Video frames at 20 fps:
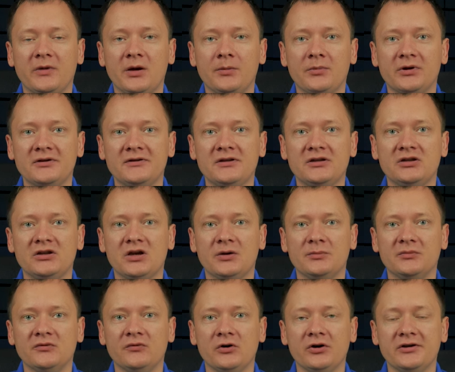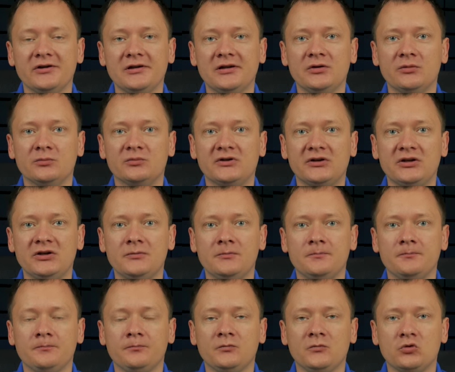M1, M2 или M3
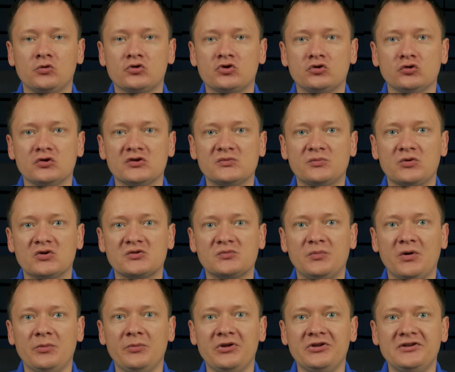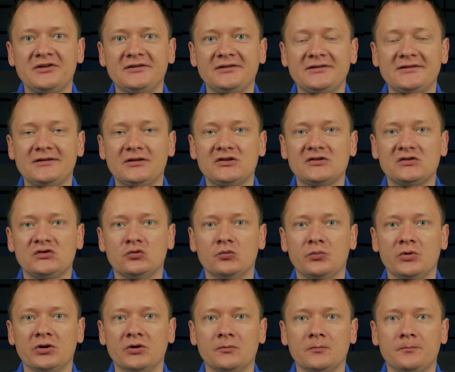ручной сброс памяти
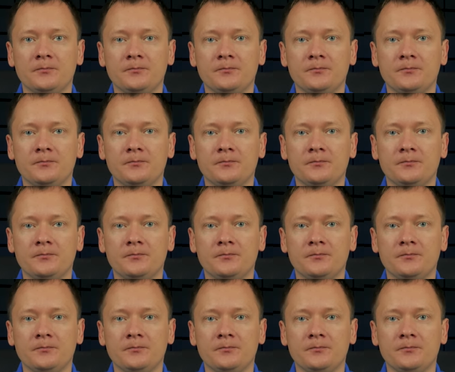недоступен.